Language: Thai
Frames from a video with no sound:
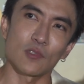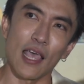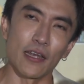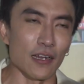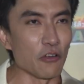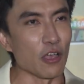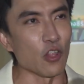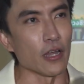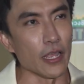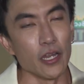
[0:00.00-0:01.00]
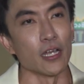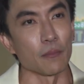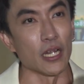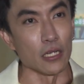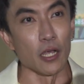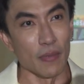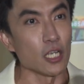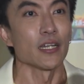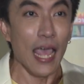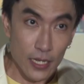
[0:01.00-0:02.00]
ถ้านึกเร็วตอนนี้หนึ่งมันหนึ่งมัน
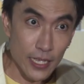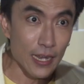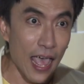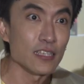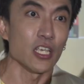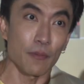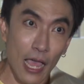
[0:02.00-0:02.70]
คือหน้าที่และอาชีพ